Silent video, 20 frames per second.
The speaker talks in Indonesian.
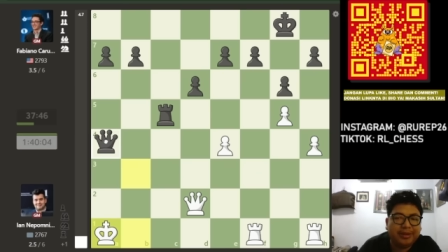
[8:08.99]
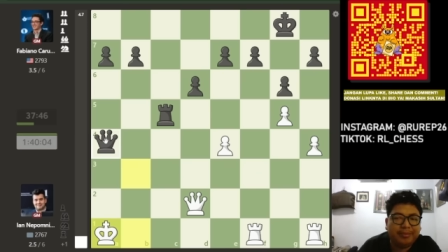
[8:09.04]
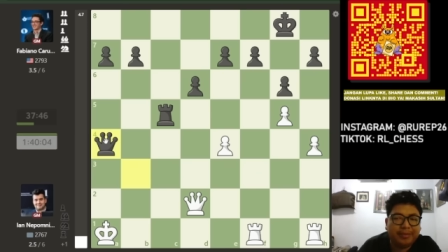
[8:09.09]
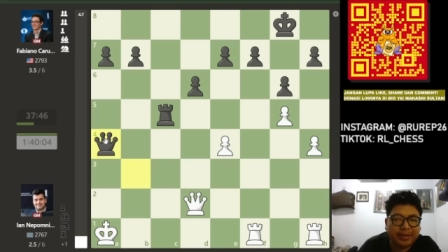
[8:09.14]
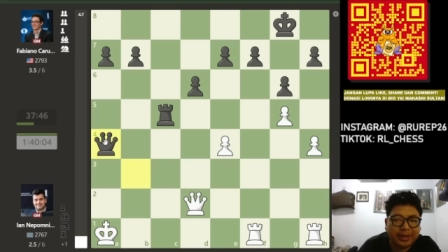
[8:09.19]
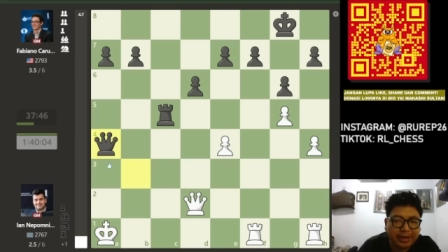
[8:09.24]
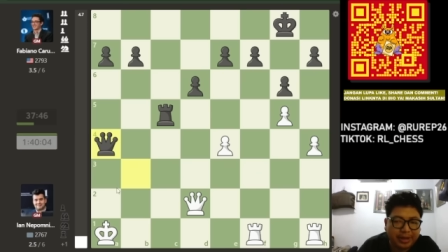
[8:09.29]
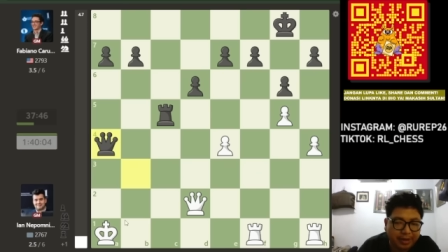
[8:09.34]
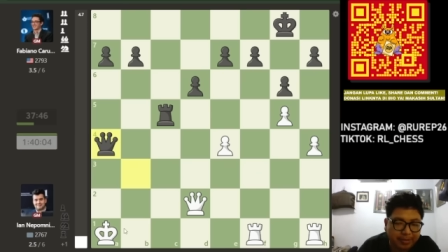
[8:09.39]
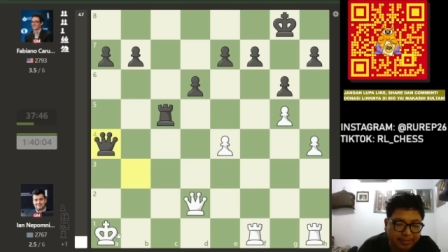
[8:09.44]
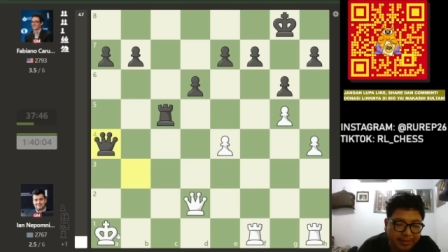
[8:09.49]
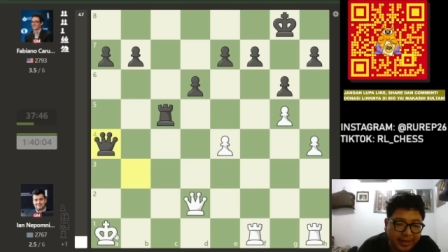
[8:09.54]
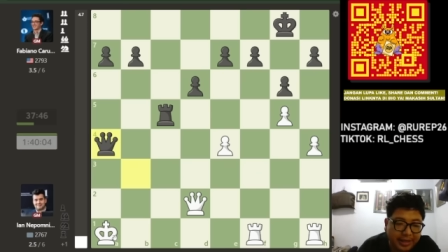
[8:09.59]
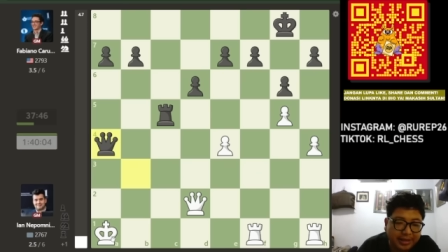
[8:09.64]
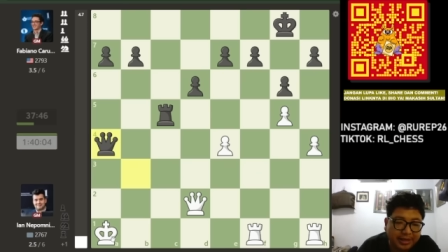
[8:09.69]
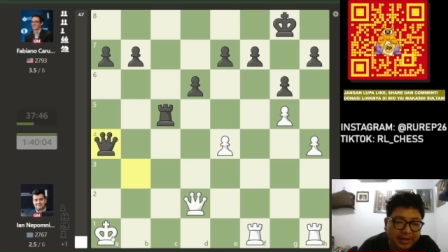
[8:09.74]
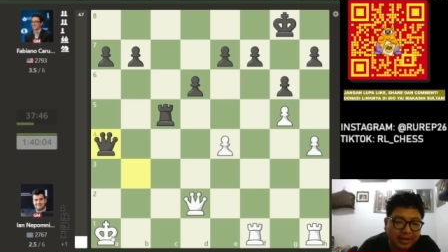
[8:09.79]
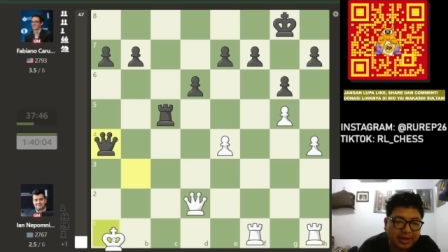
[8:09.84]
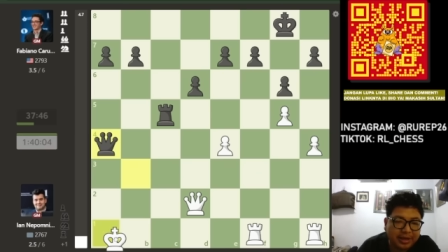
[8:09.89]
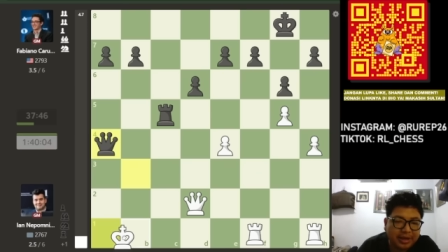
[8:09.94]
Menteri A4,
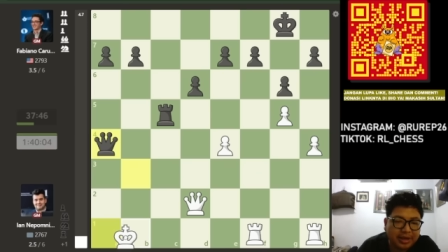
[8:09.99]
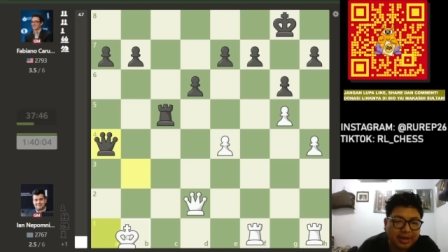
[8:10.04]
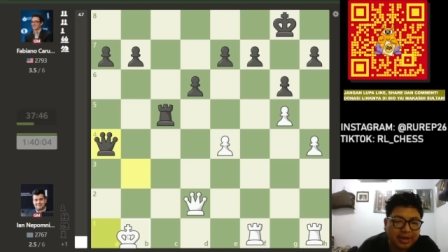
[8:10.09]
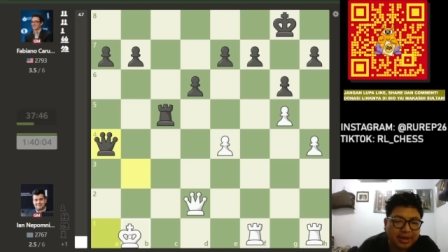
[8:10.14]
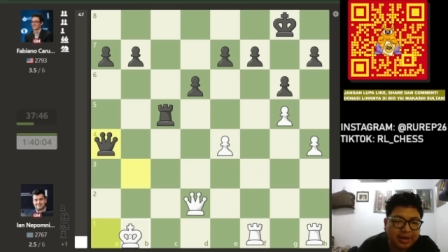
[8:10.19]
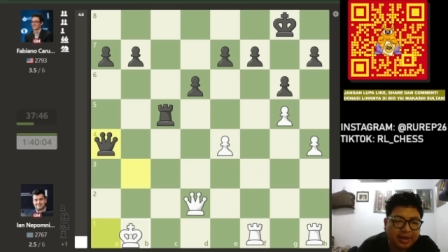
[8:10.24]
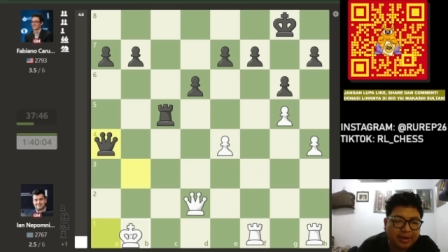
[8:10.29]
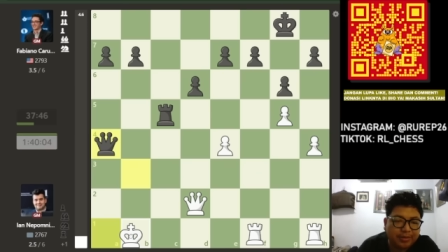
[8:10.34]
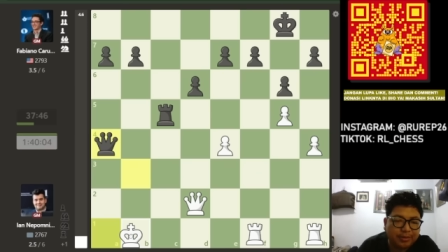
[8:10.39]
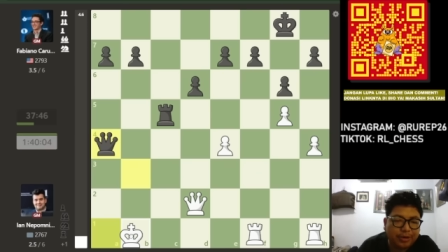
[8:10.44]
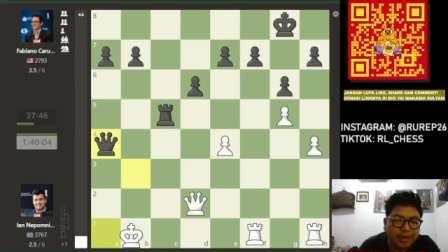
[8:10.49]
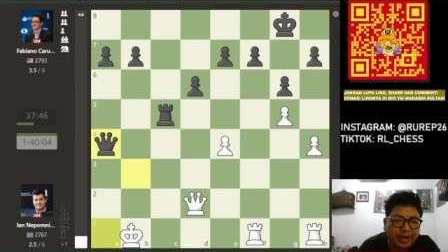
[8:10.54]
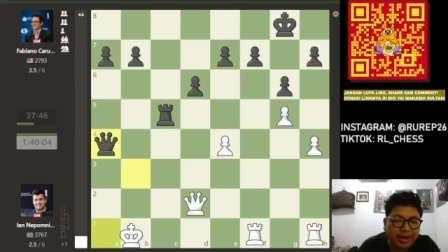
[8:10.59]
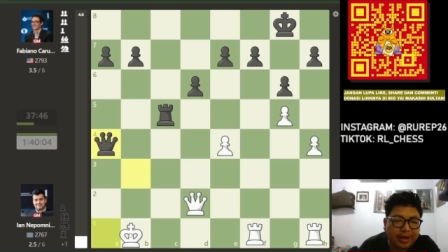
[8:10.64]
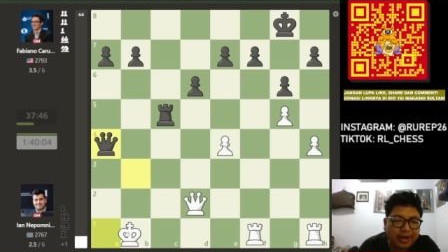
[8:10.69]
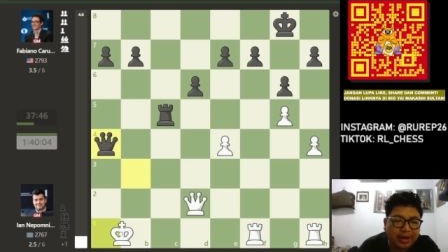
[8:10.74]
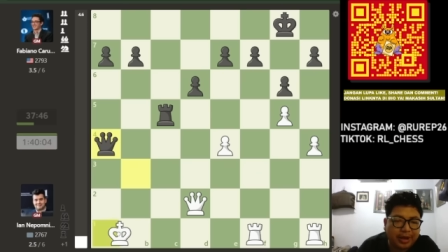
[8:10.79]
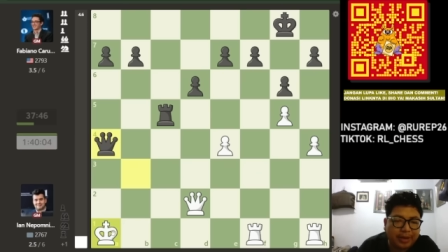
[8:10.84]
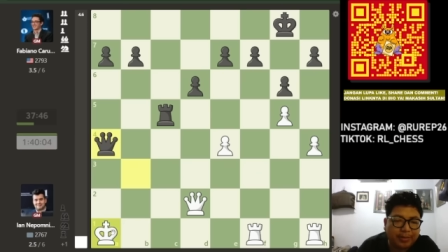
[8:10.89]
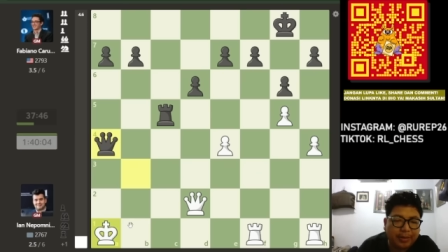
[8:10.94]

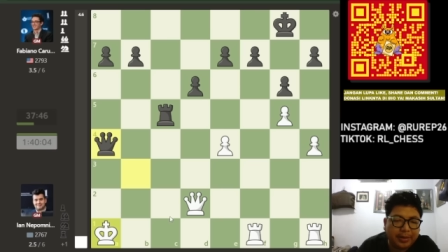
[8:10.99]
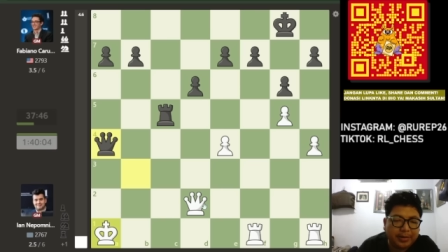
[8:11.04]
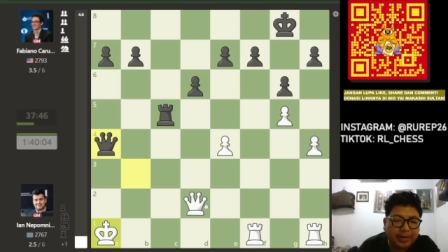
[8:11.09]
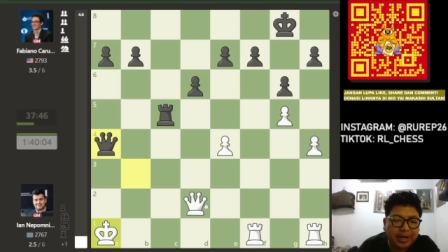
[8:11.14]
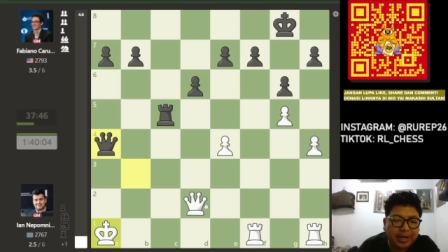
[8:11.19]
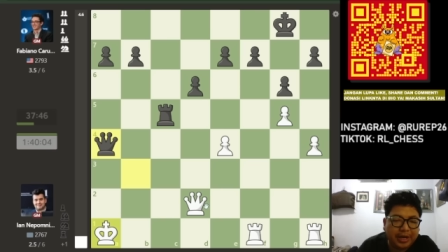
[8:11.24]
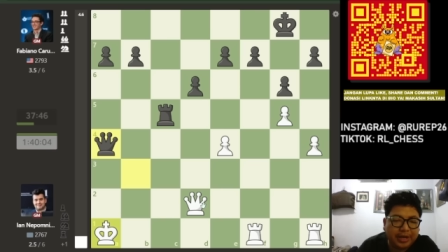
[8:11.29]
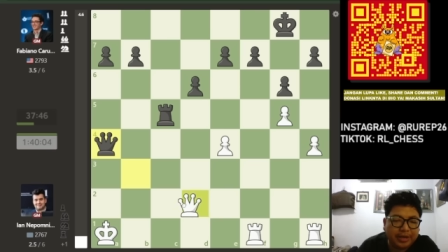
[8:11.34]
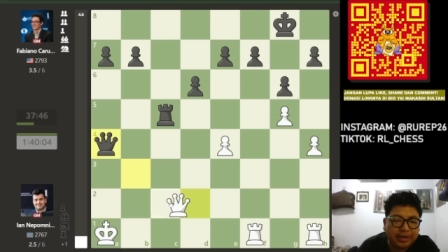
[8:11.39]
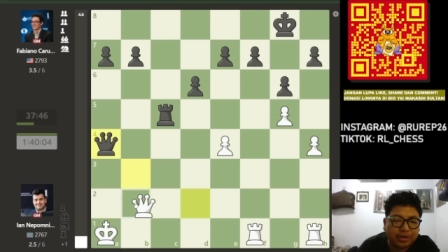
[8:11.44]
kemudian apabila